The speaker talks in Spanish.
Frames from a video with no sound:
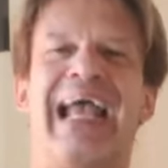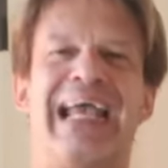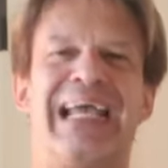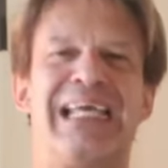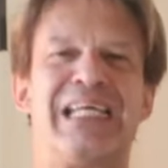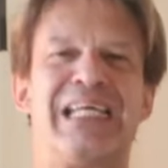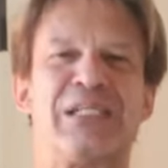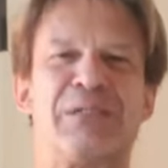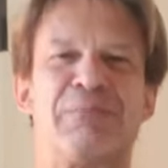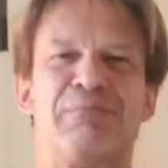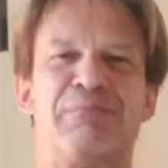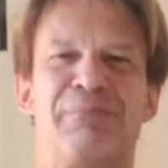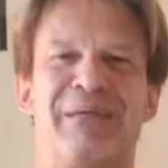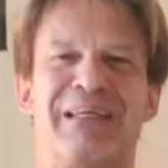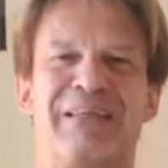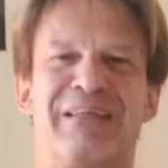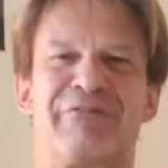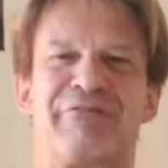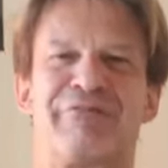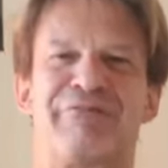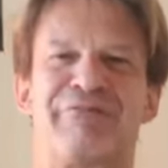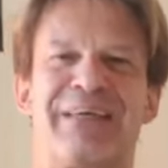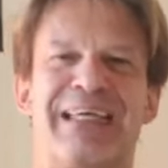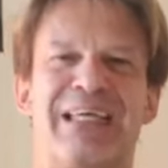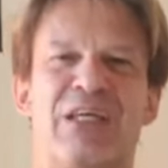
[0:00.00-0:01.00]
Es
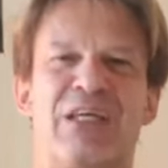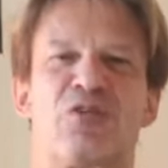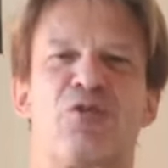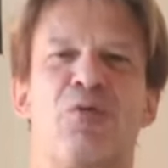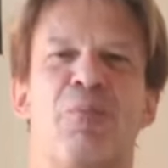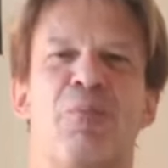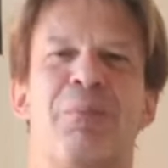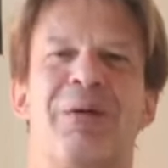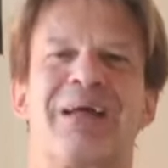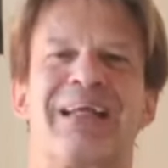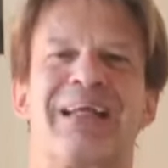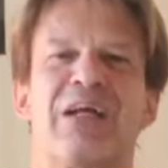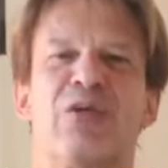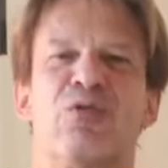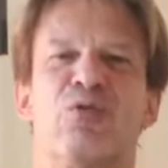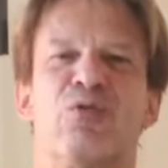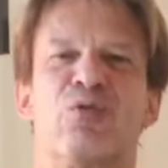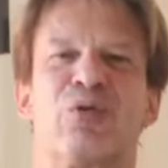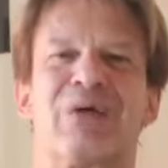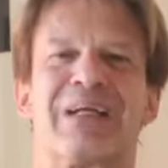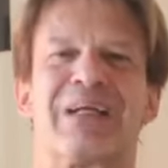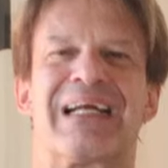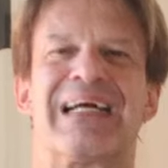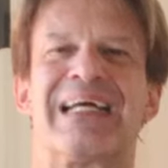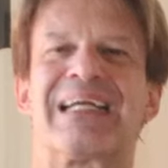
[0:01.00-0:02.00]
perfecto para
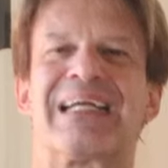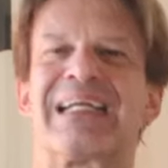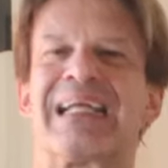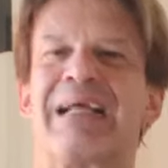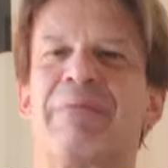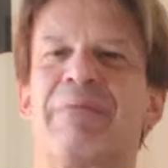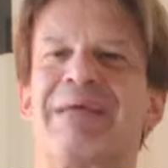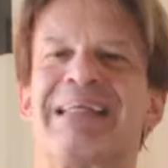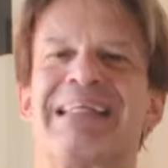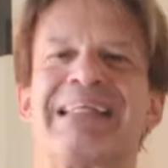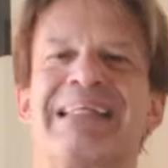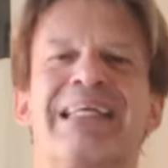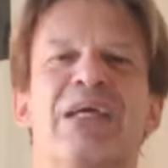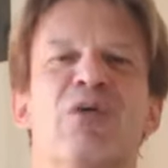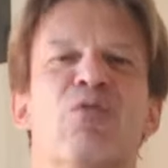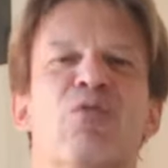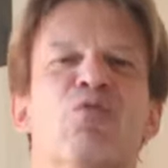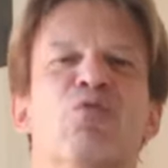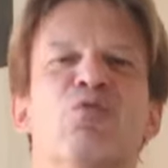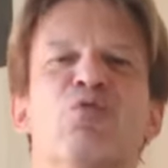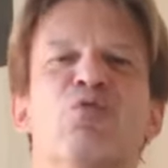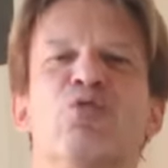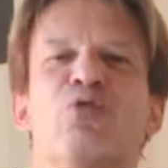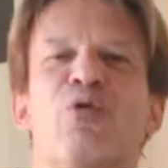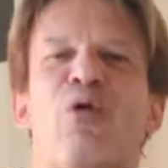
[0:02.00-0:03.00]
lograr realmente
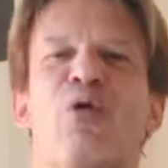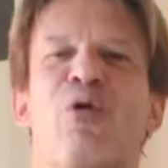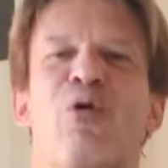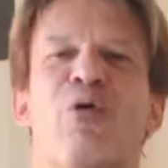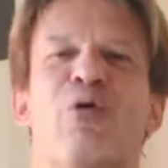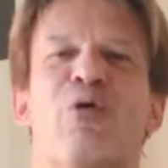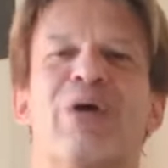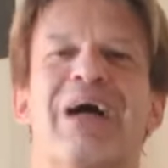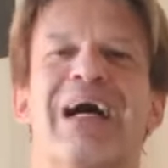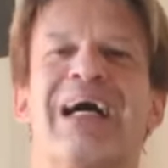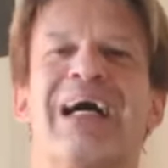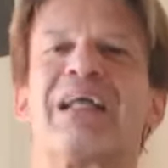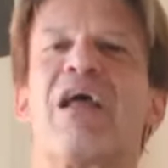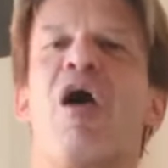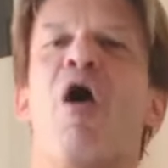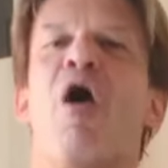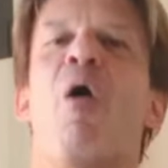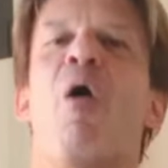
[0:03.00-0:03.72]
un hogar